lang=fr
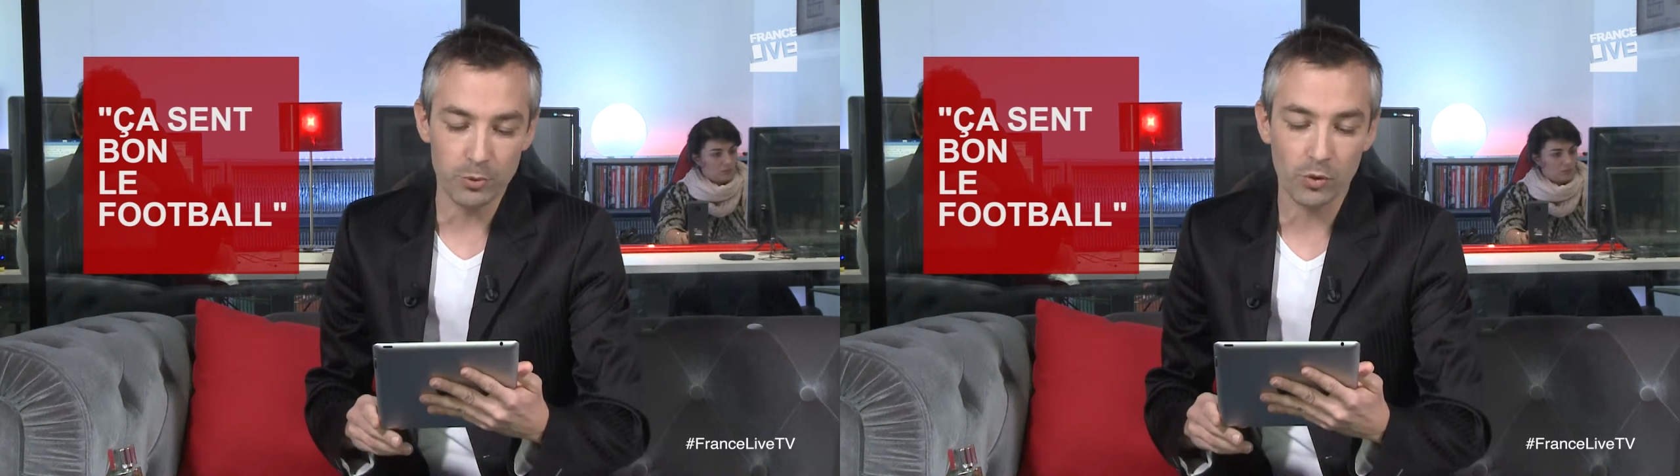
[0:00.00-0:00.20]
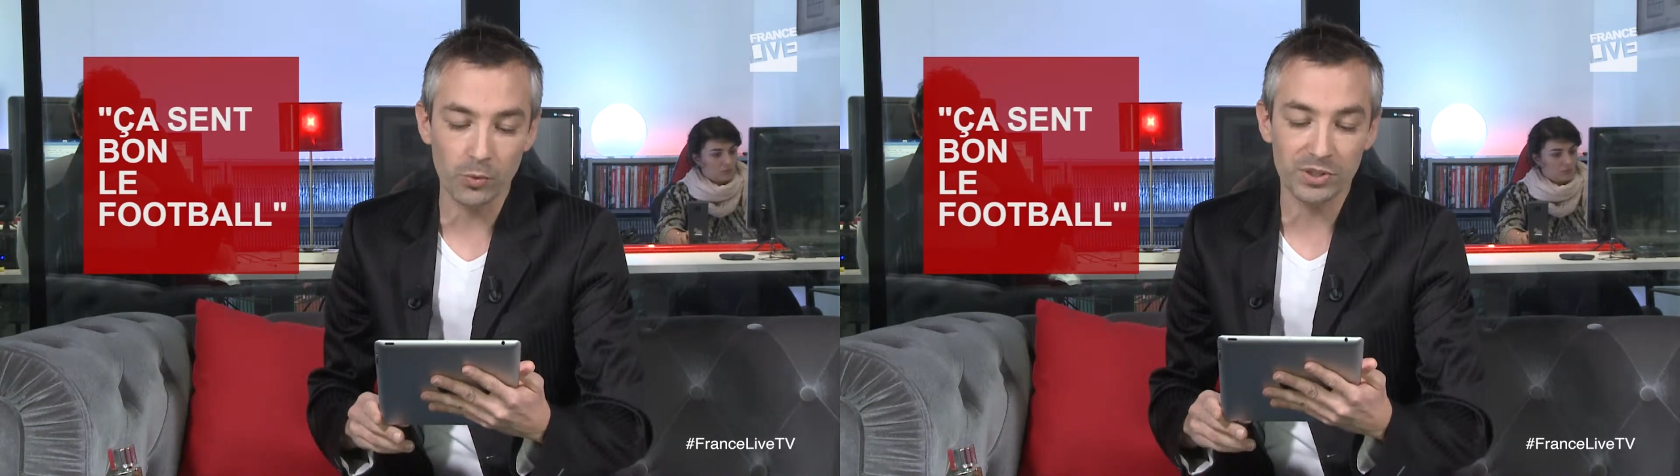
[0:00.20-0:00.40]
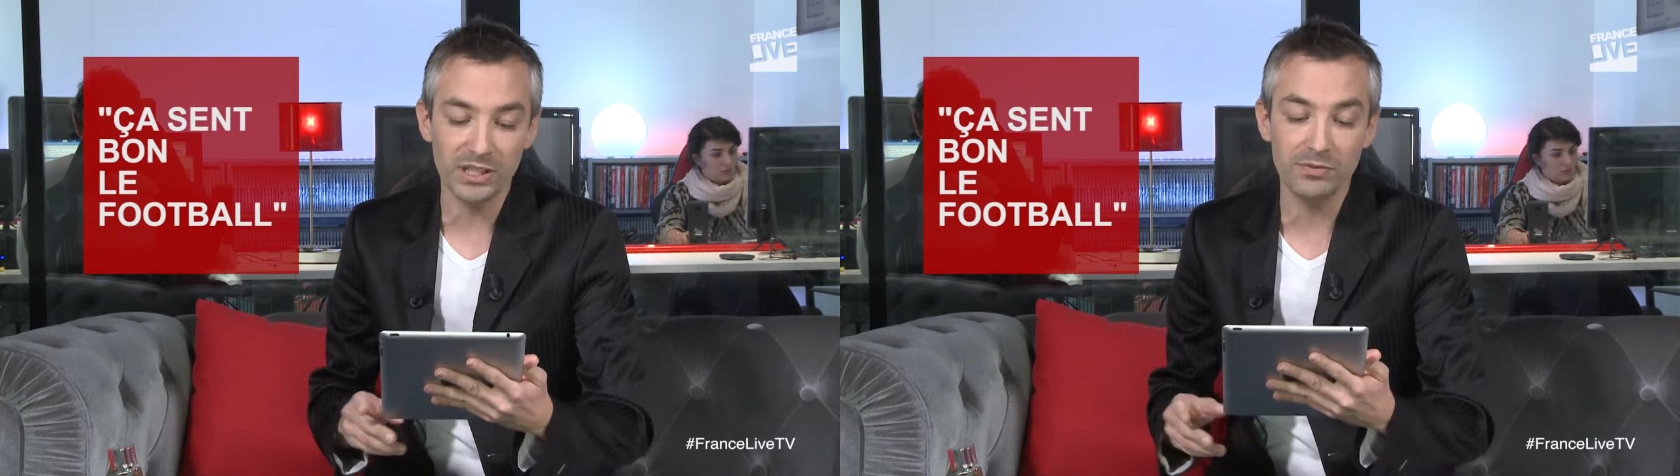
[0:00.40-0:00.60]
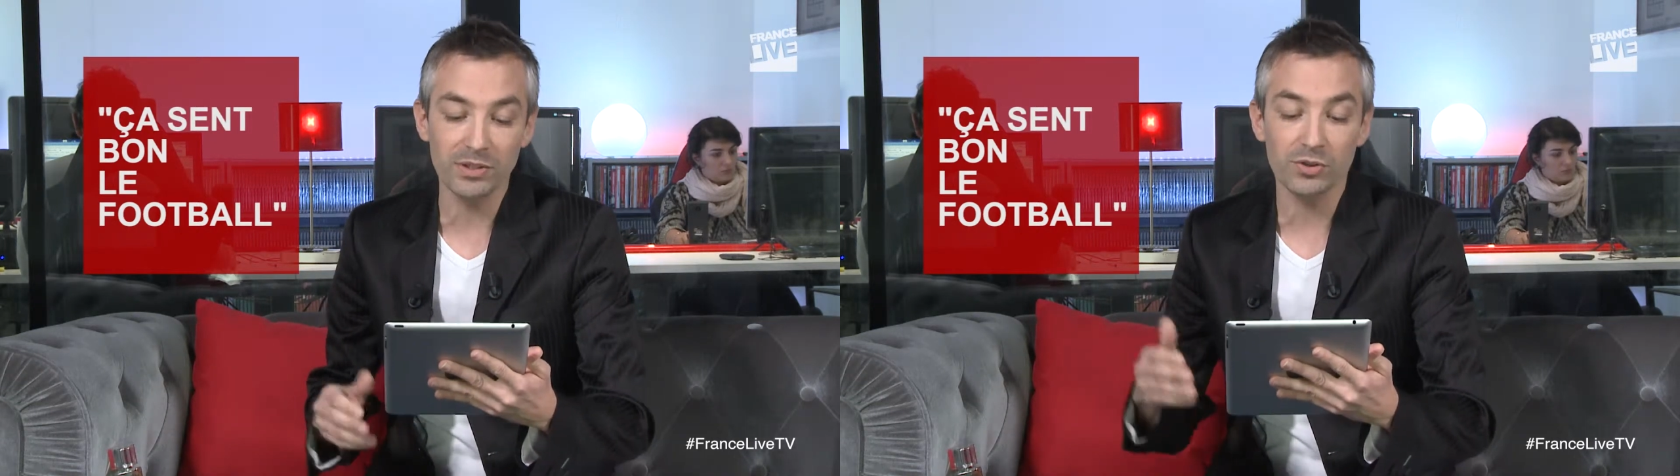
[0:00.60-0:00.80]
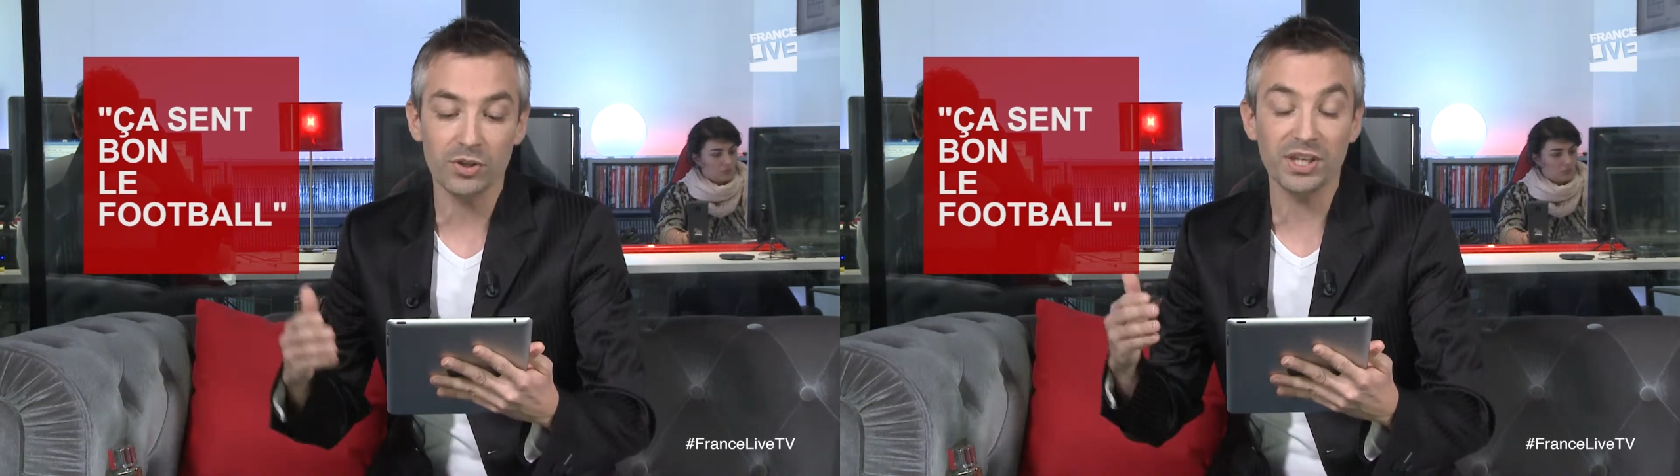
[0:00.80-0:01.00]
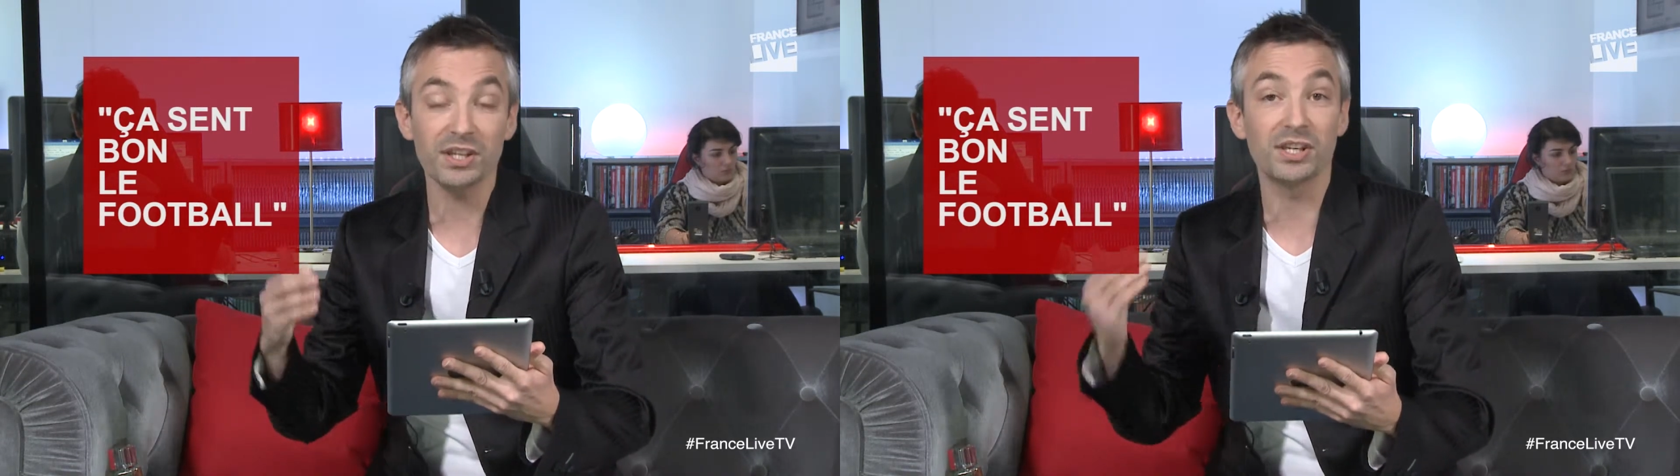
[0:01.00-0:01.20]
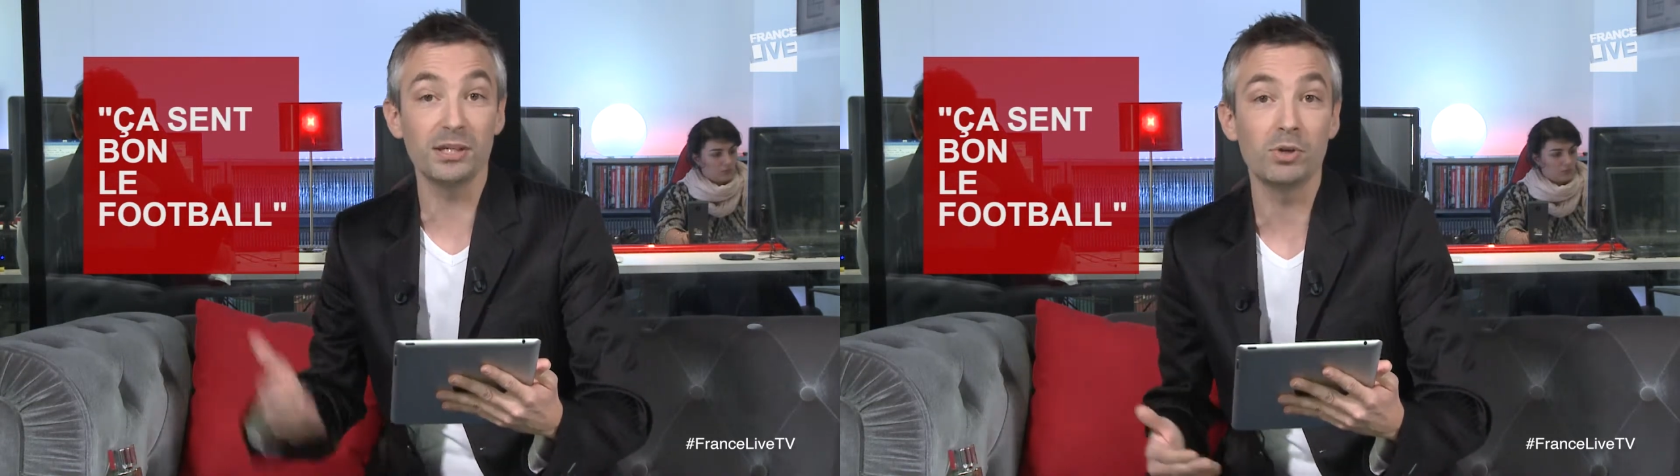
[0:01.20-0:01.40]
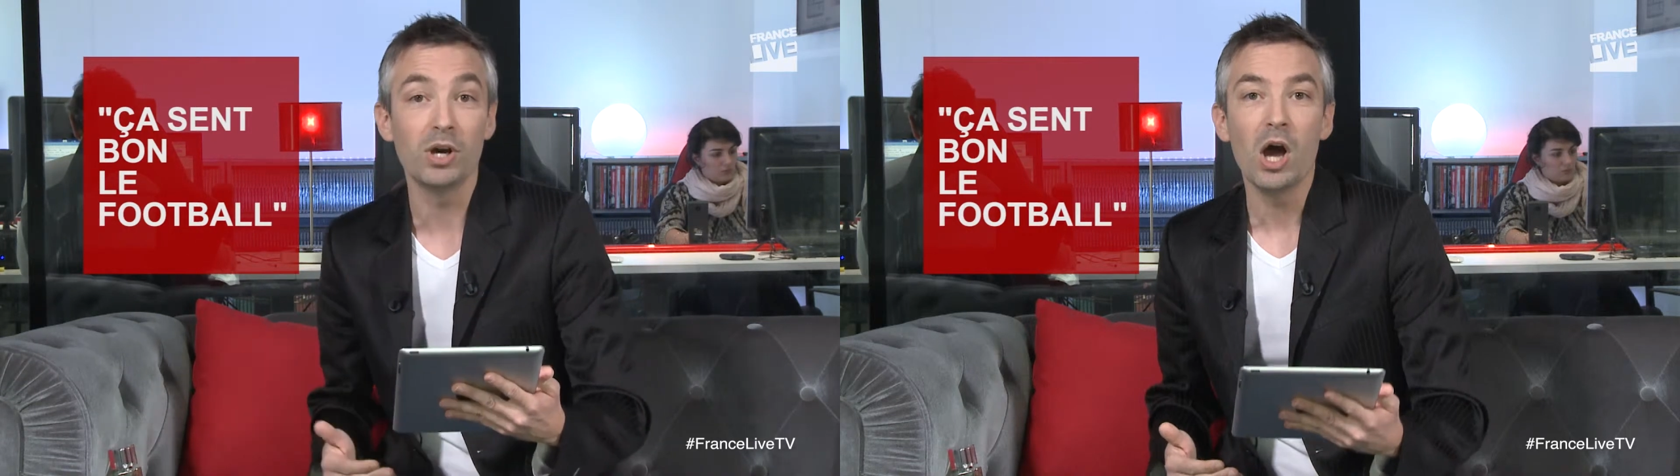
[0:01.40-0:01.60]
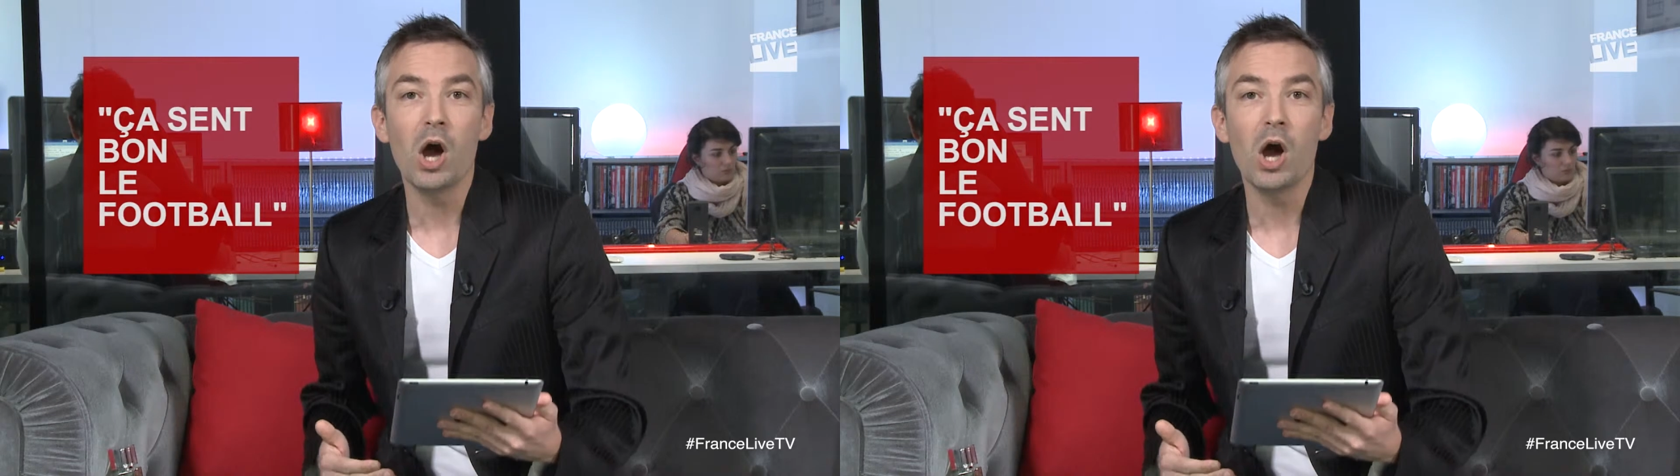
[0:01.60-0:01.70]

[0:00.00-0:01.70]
Lecomte, il vient de sortir Dribble,